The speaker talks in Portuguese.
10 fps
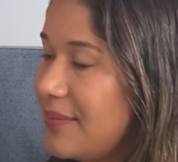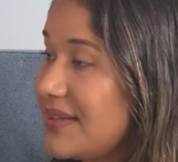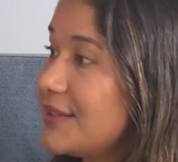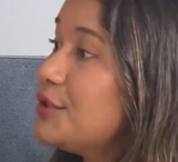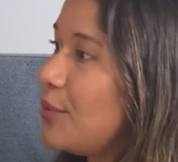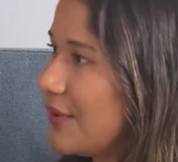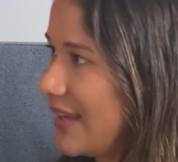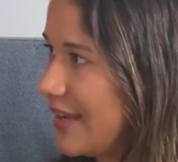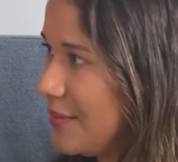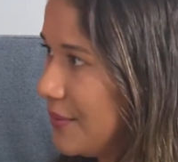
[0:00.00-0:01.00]
bastante
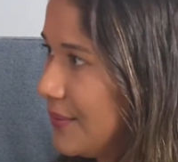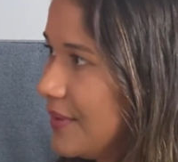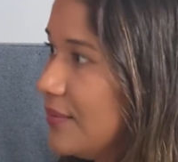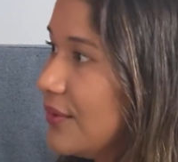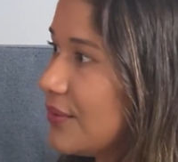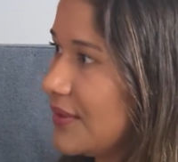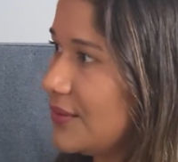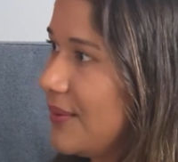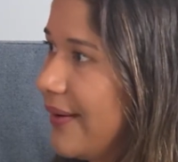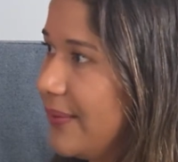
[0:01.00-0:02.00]
polêmico e muito
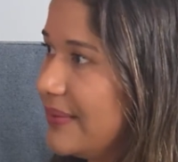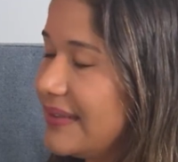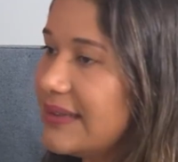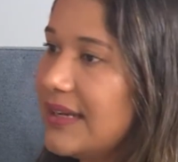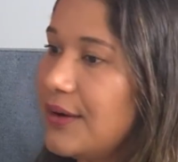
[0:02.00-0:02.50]
atual. Né?